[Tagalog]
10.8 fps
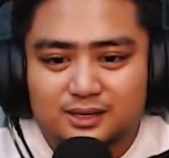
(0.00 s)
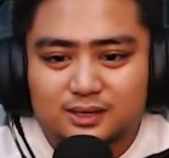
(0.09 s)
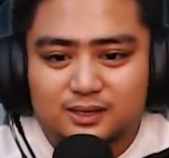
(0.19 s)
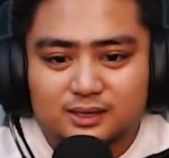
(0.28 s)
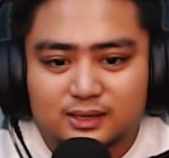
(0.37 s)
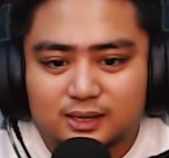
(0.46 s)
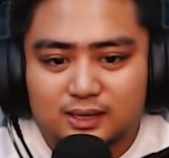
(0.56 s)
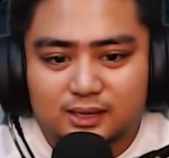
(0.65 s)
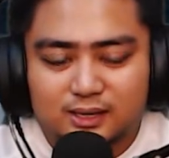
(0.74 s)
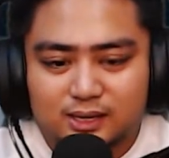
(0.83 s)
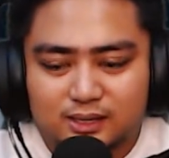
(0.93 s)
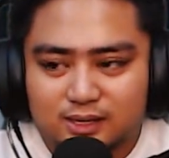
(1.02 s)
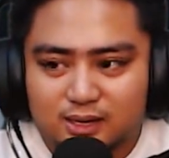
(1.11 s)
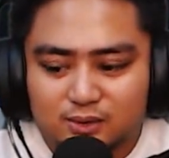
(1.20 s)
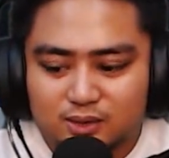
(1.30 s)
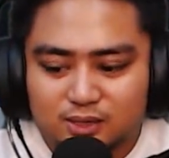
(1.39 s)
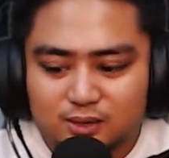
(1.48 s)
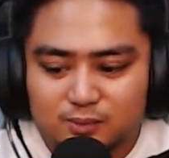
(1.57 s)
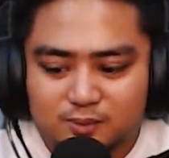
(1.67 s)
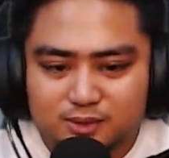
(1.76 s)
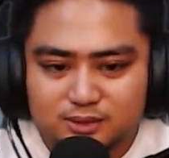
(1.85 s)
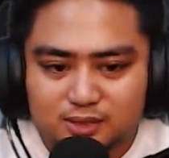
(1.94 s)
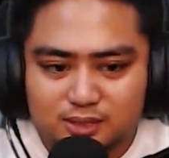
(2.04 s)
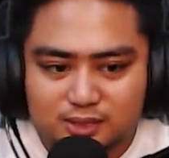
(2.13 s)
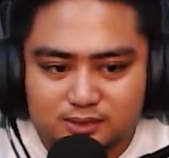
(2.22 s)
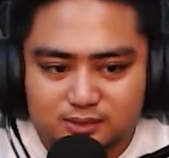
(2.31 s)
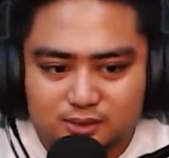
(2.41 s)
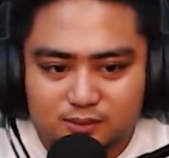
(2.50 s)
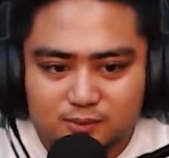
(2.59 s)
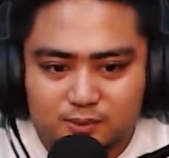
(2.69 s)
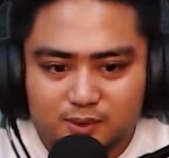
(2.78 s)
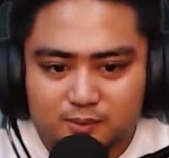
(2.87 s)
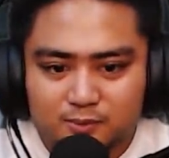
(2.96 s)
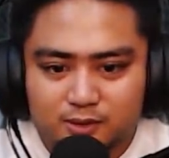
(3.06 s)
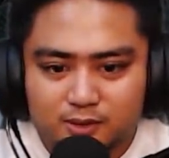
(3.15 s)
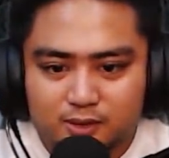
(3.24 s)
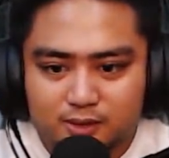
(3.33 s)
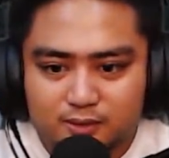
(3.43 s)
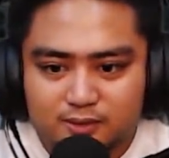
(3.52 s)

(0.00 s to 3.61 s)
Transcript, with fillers: Ew! Lagi na lang ako naiiwan mag-isa, guys. Lalo oh. ba naman yan?